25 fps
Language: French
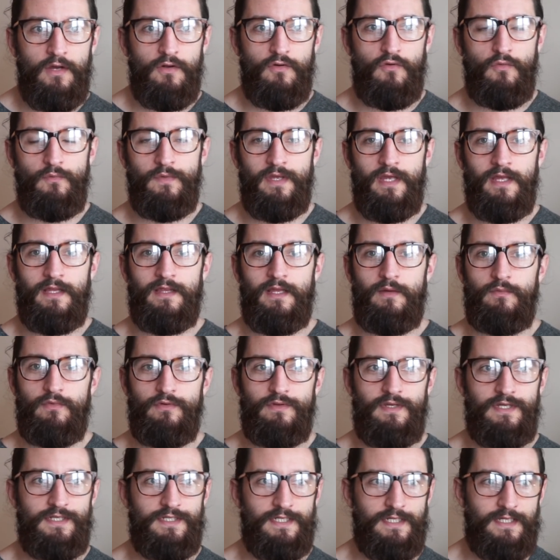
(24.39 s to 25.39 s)
Combien
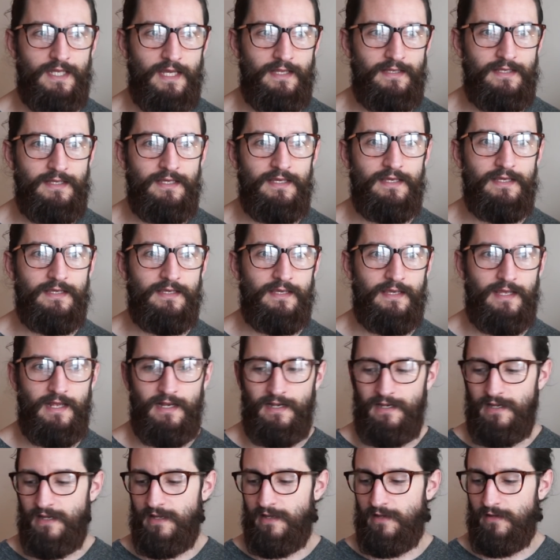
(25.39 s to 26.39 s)
d'abonnés j'ai gagné
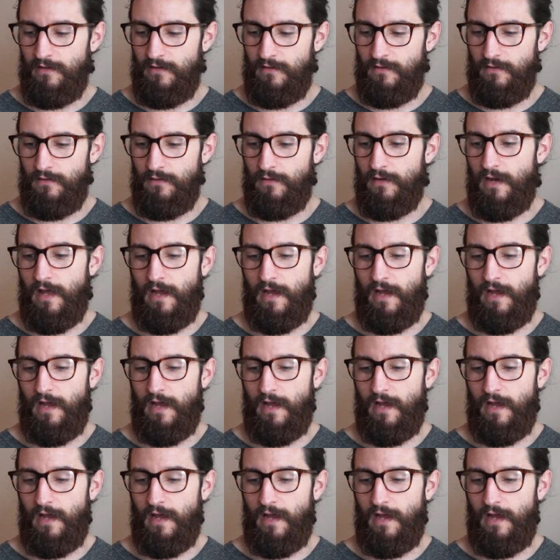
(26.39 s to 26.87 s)
Quelle est euh,